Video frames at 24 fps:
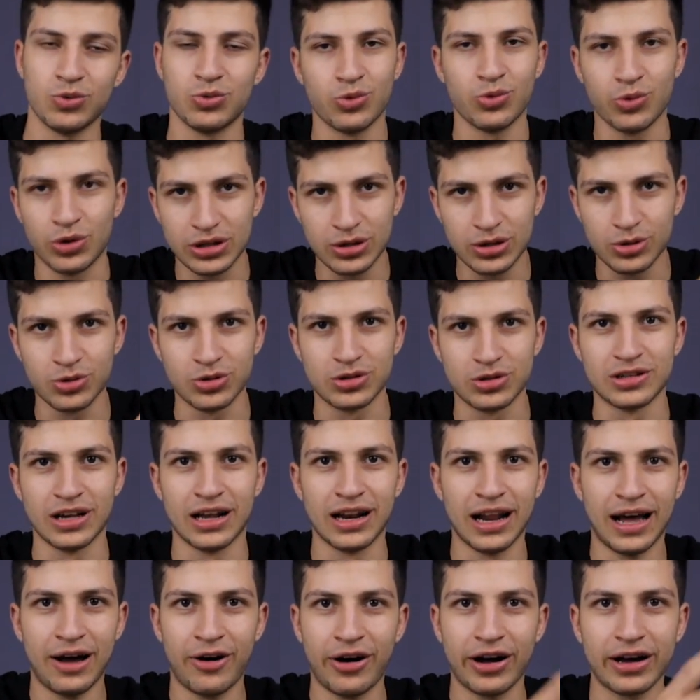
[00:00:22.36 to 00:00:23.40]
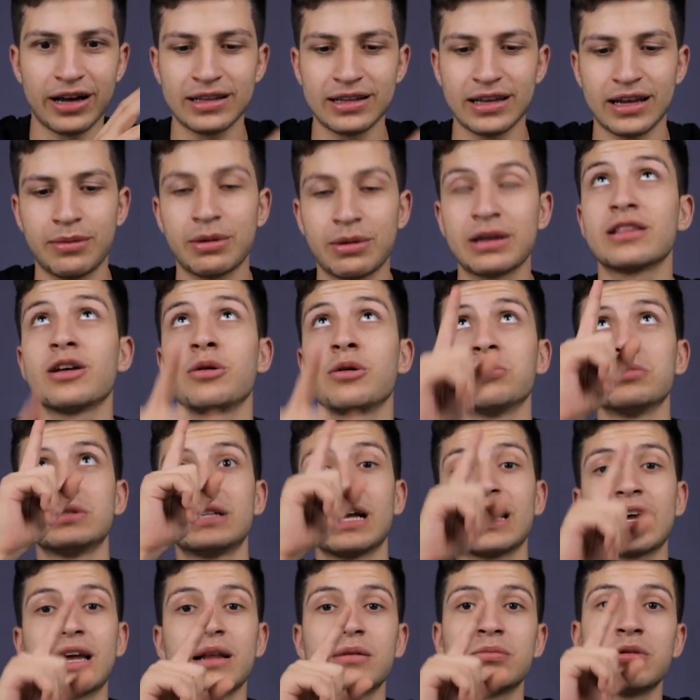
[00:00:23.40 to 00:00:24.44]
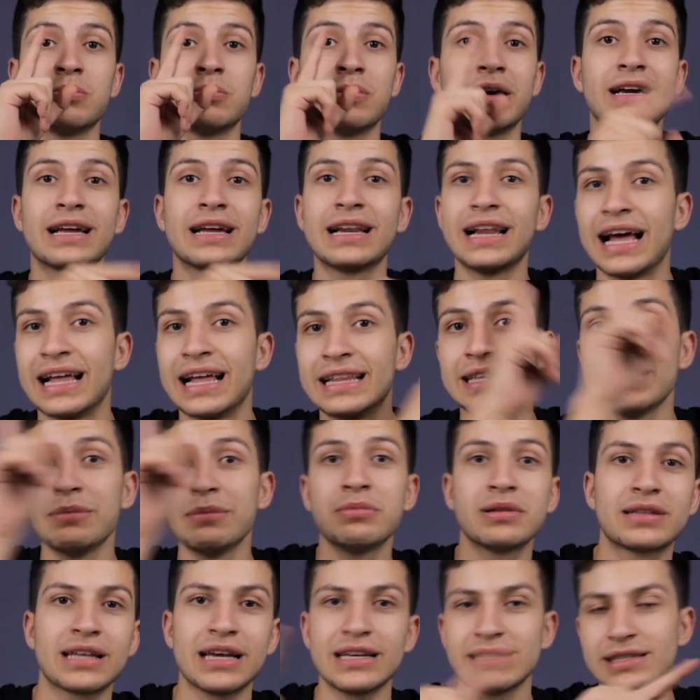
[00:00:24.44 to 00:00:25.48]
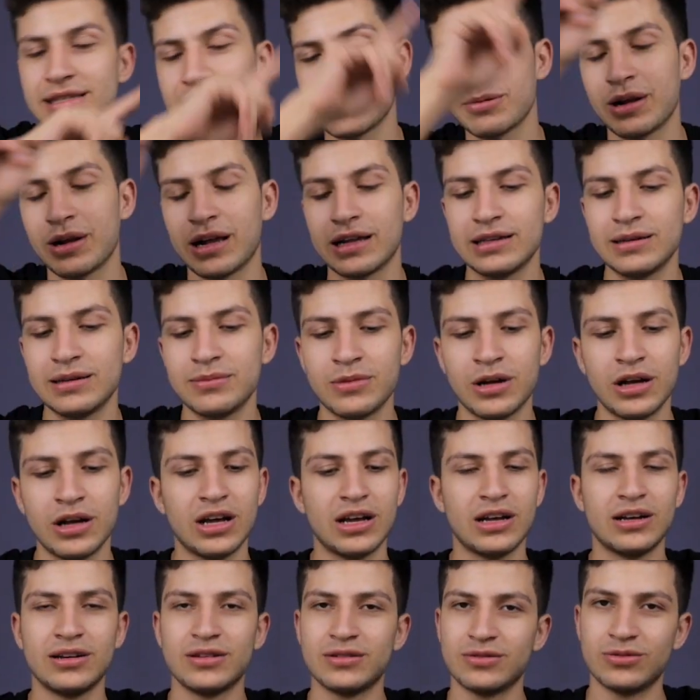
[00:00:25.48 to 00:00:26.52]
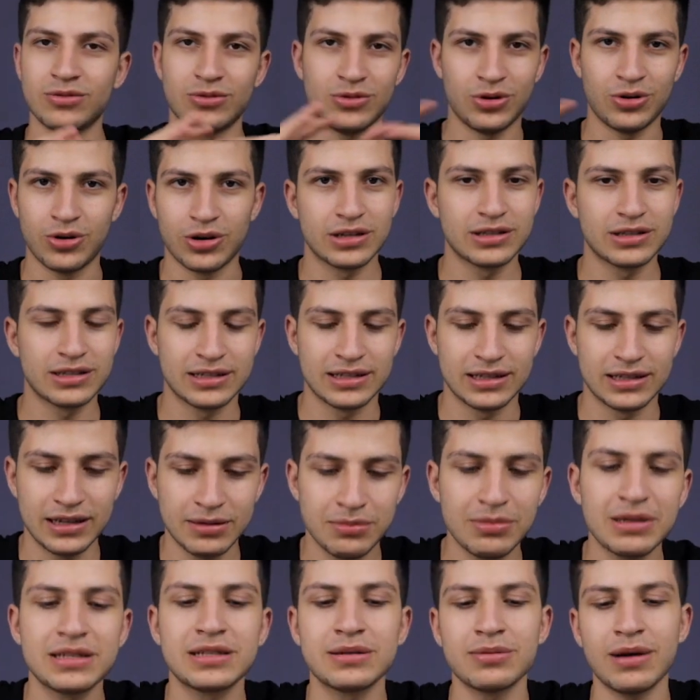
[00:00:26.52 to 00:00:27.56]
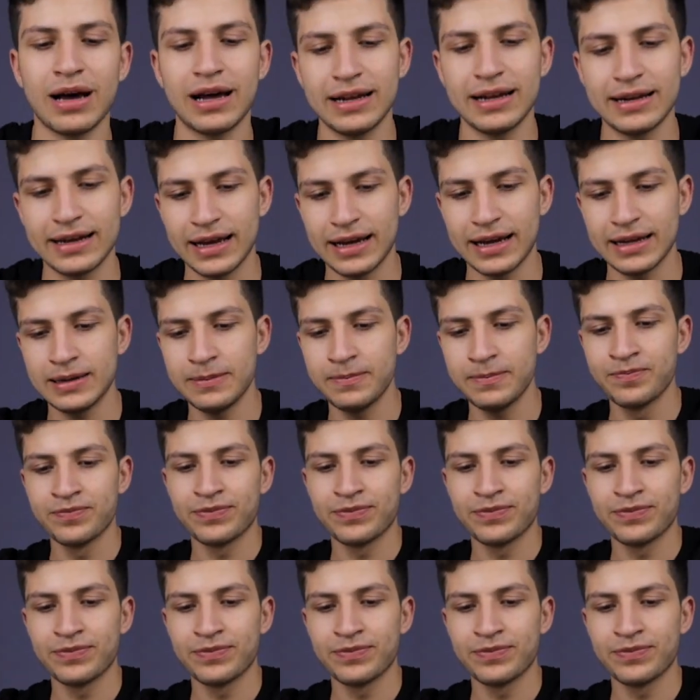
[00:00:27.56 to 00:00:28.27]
وديته يتصلح وحاجات غريبه جدا ومسجل بالمايك القديم بتاع السيت اب القديم وحوارات السنين بس ما علينا يعني